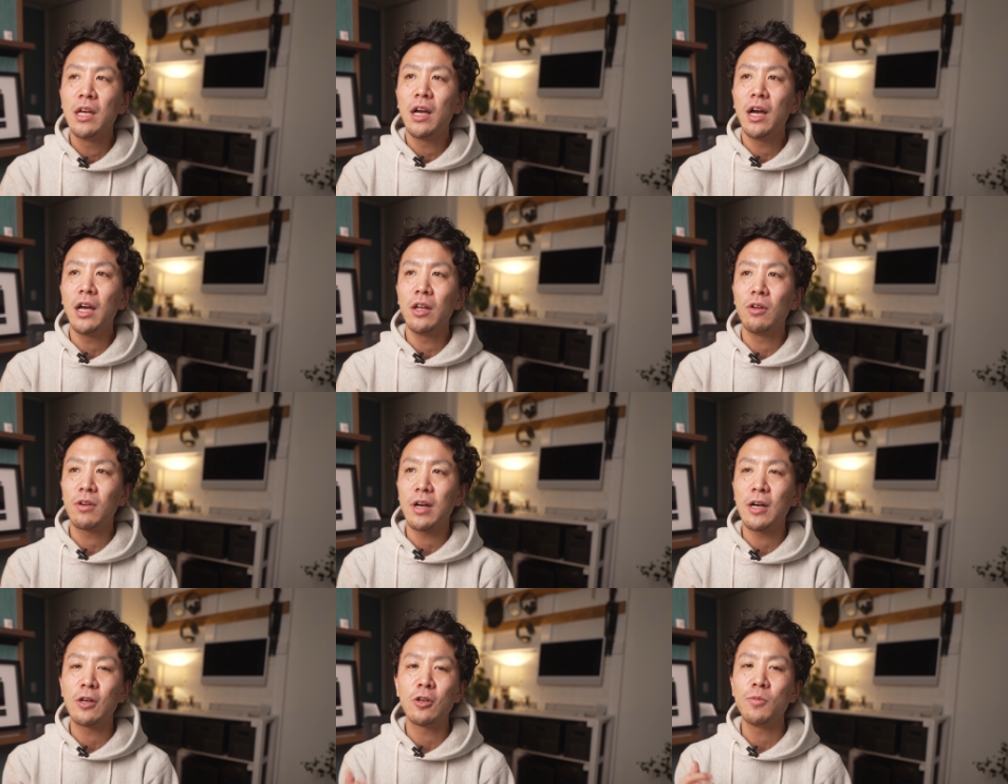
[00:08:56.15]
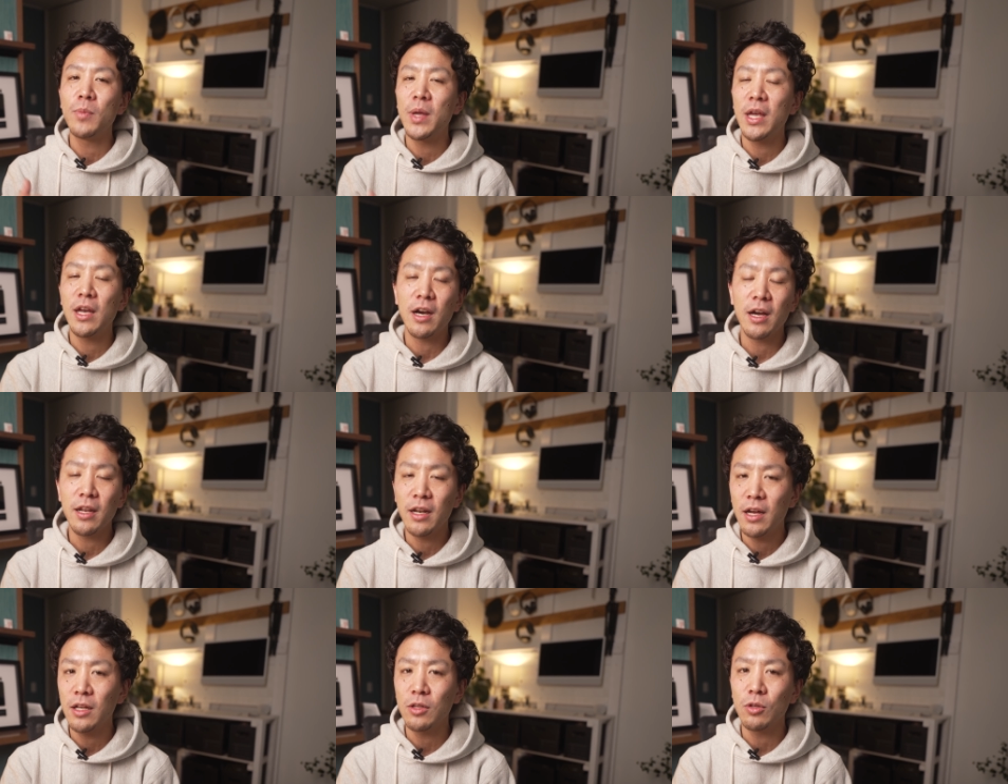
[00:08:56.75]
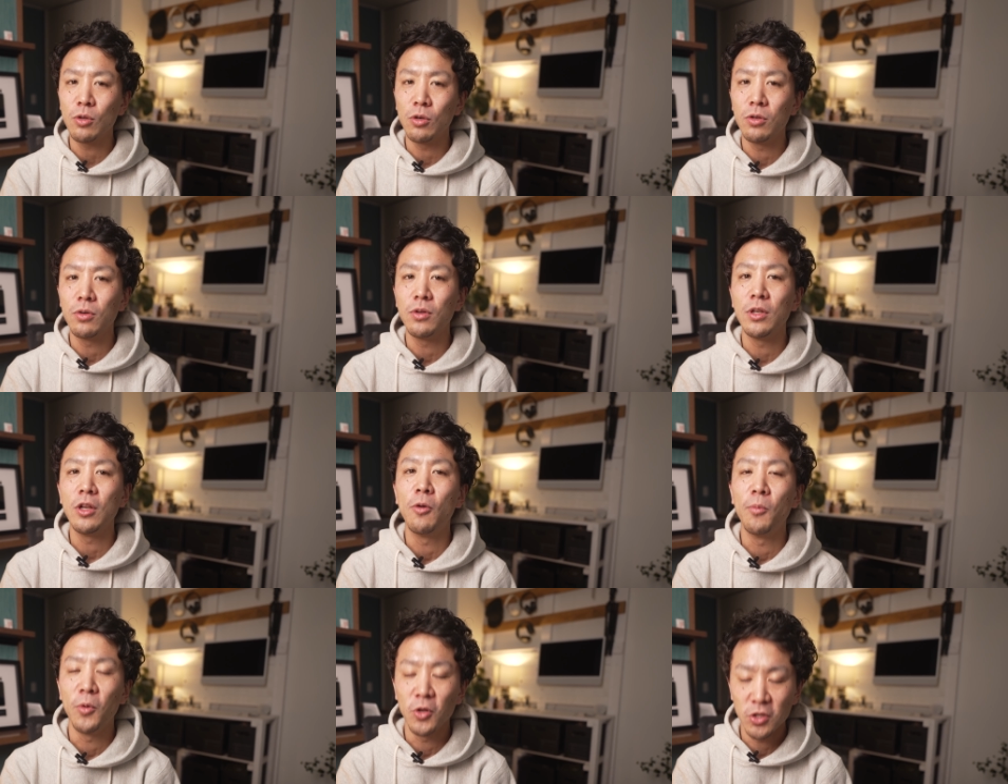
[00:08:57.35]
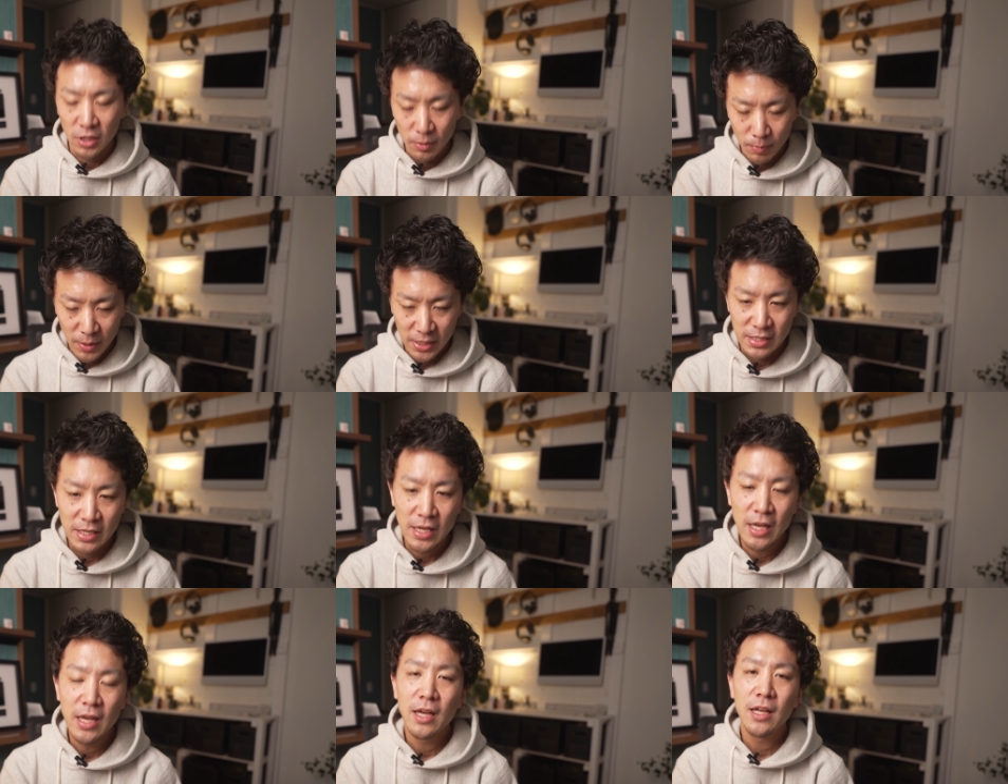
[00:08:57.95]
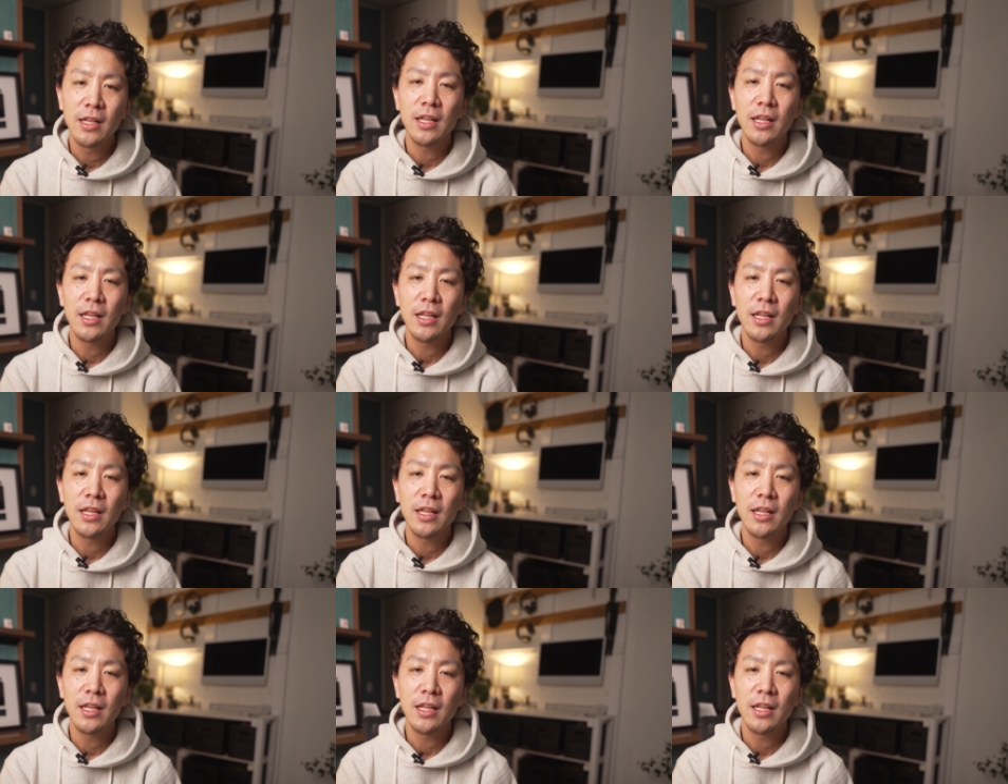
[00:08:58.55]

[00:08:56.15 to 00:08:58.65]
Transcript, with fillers: あの革命かなというふうに思ってます。